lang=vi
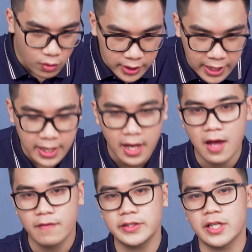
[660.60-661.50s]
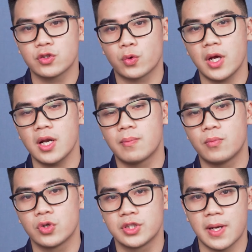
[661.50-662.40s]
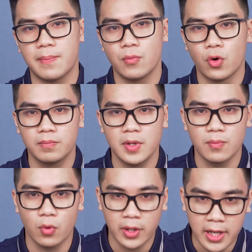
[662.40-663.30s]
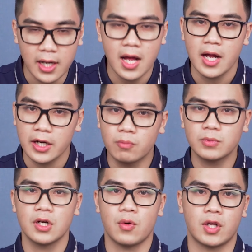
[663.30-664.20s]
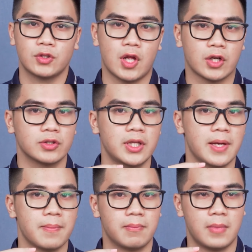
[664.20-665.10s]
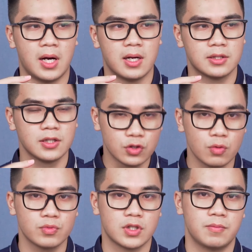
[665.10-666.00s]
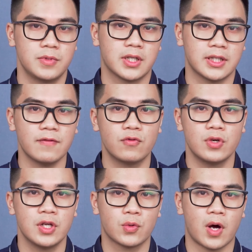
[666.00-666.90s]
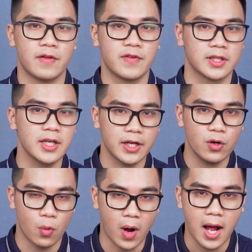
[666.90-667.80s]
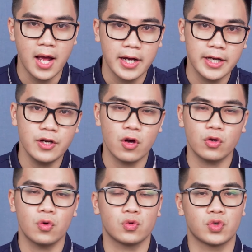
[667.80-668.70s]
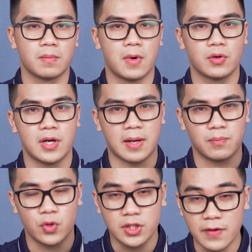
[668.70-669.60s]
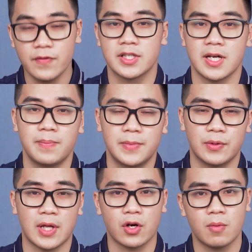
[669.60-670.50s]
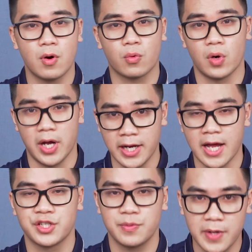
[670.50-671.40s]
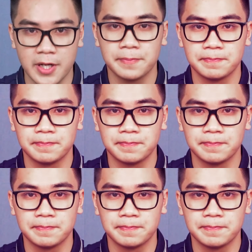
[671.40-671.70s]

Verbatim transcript: ok với tần số quét là 144 Hz đồng thời hoàn toàn có thể uh, sử dụng trong những cái tác vụ liên quan đến việc thiết kế đồ họa khi nó có độ chuẩn màu đạt 100% theo thang đo màu của sRGB